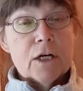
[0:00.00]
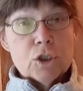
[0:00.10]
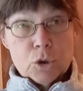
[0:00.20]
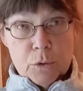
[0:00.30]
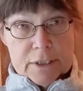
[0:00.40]

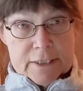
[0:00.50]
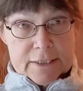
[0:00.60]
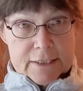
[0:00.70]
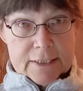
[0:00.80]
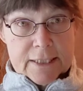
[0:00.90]

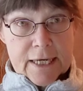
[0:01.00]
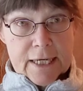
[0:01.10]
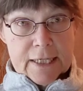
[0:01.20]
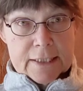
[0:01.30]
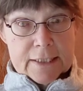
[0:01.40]
Studien dieser
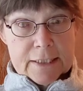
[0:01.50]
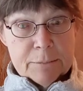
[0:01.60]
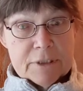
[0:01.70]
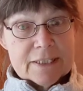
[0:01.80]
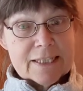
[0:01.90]
Art
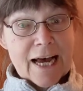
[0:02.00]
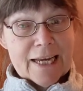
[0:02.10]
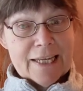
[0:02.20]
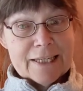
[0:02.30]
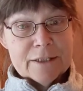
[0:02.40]
gibt es
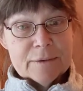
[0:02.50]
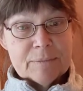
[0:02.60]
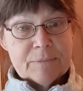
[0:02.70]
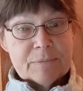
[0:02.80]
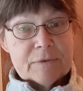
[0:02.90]
einige,
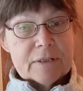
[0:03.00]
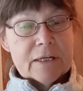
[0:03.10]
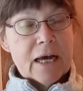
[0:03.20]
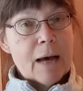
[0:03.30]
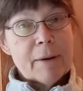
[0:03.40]

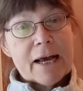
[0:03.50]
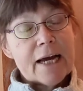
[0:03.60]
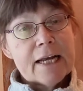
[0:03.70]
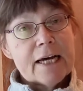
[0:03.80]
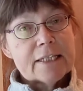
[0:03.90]
aber
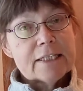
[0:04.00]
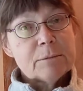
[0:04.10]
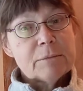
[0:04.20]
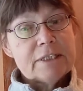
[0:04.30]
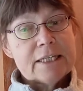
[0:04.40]
keiner hat
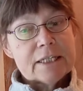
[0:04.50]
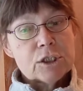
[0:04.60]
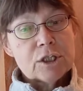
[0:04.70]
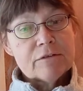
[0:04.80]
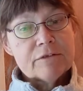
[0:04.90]
es bisher
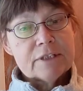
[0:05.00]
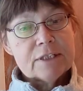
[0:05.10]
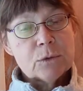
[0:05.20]
geschafft, die